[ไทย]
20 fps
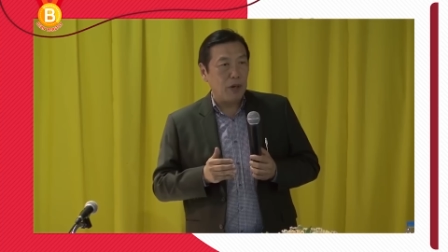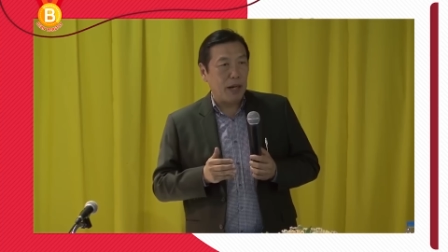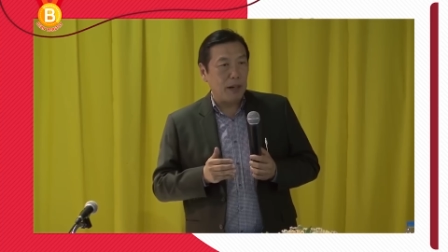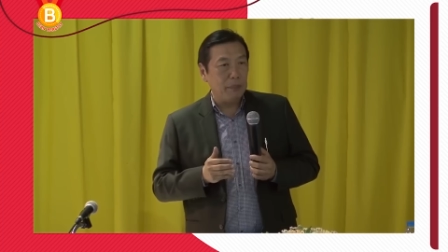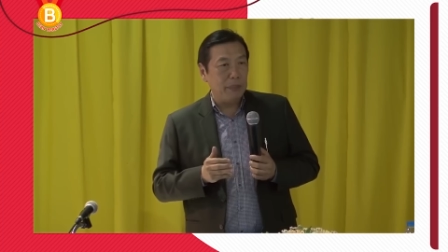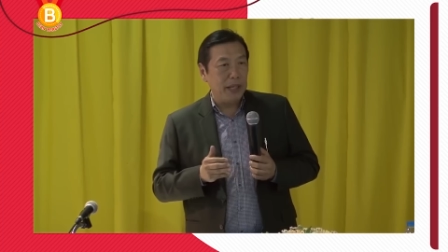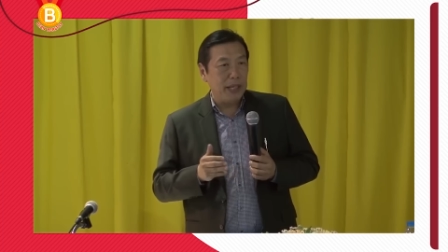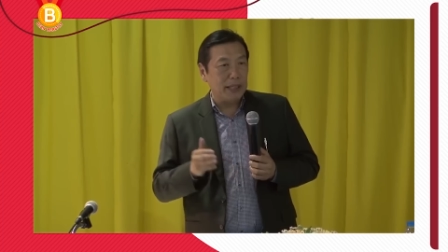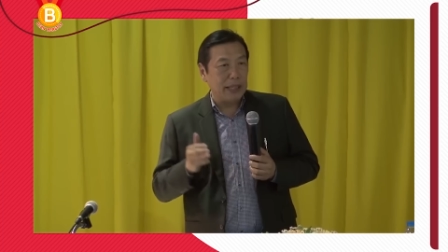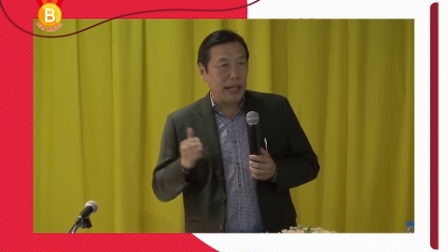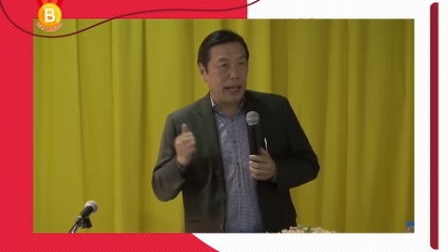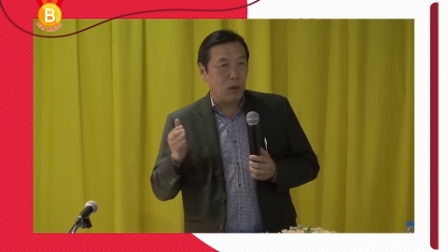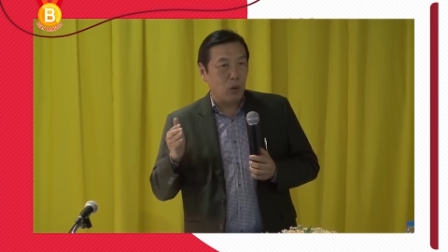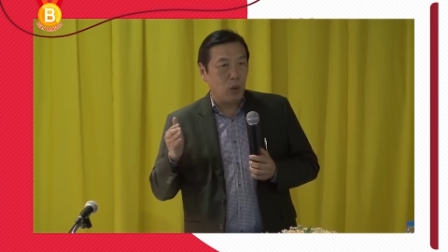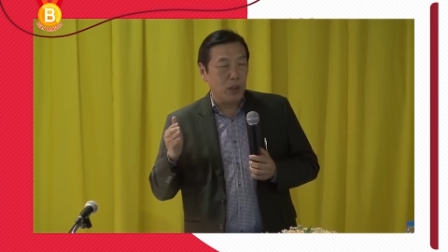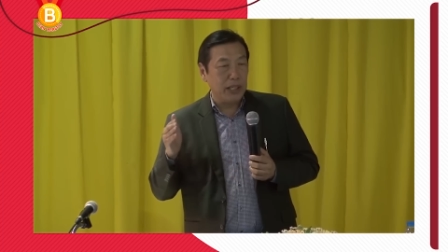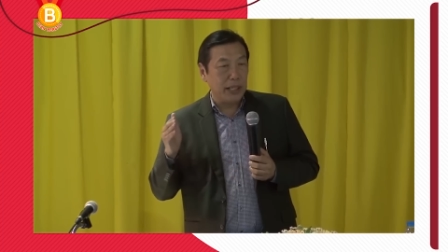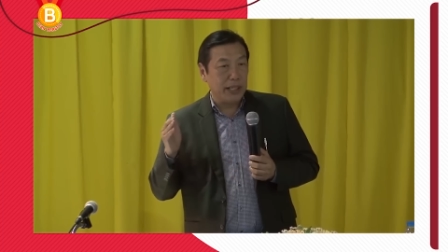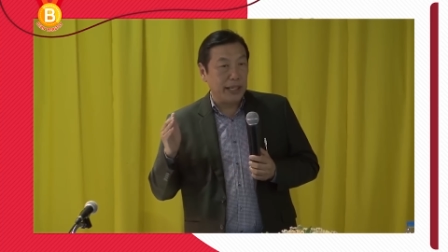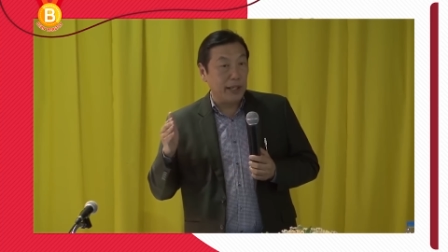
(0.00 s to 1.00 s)
วันมีแต่ค
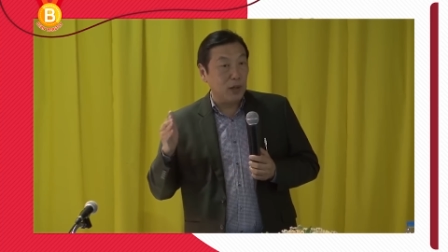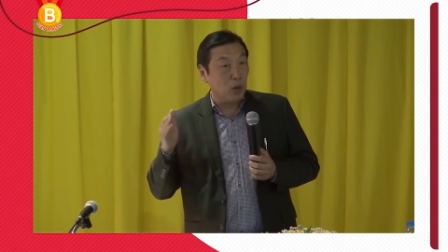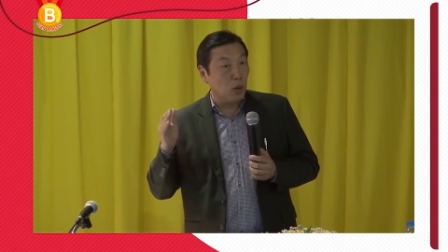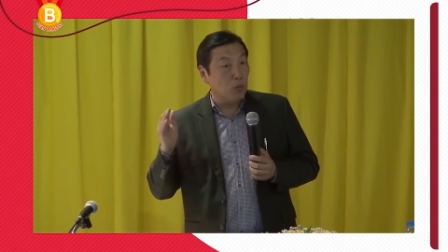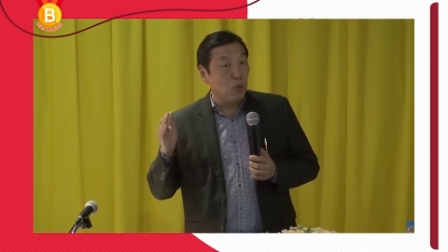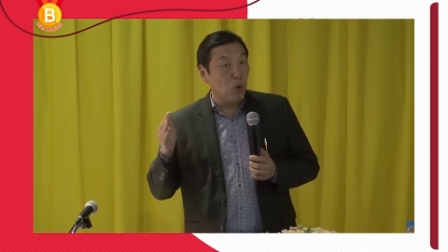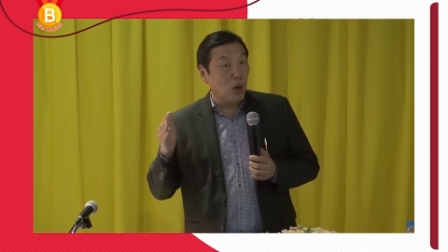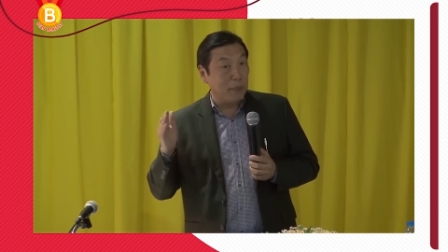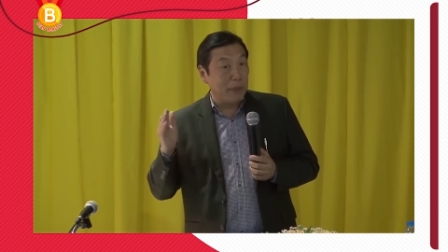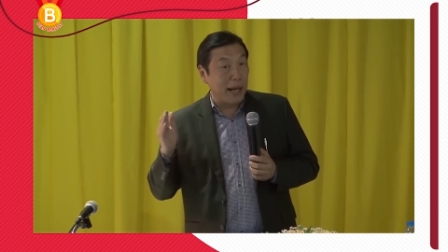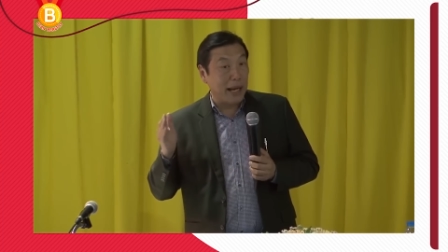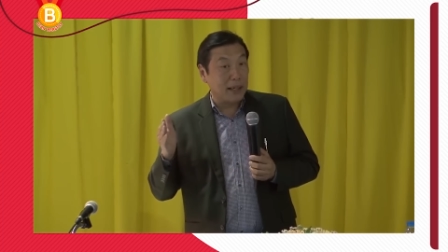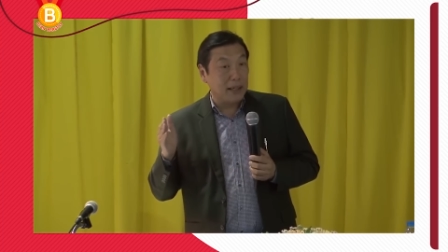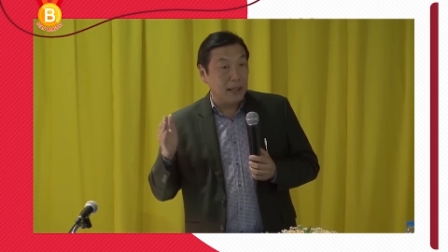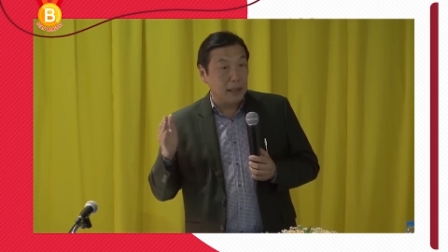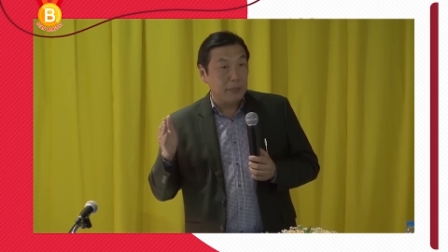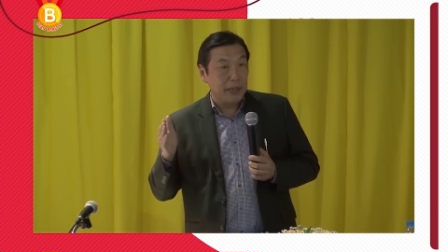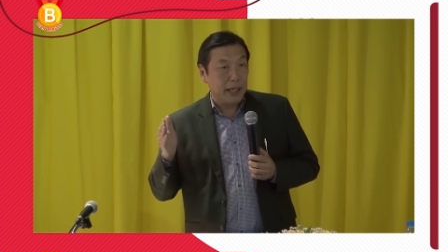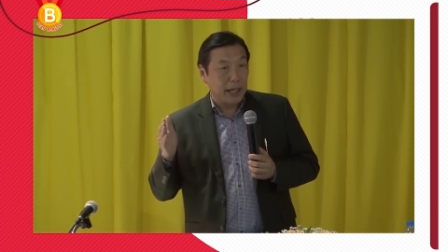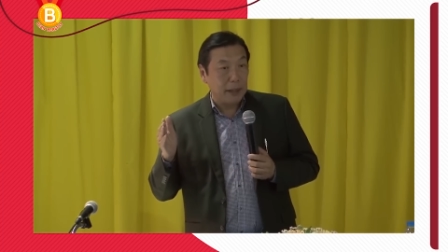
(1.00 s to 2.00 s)
นจะกินนมวัวมาก
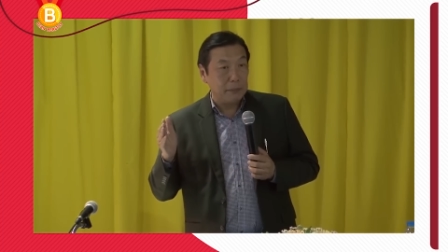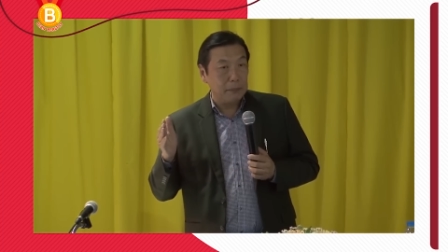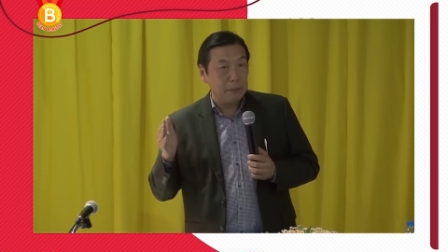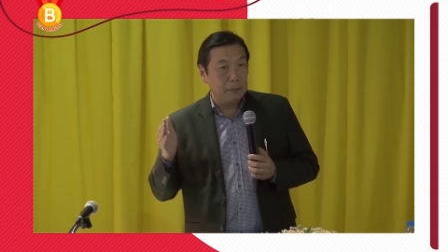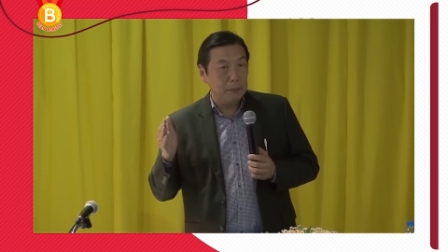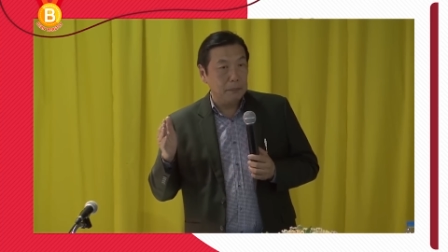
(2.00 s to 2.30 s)
ขึ้นไหมครับ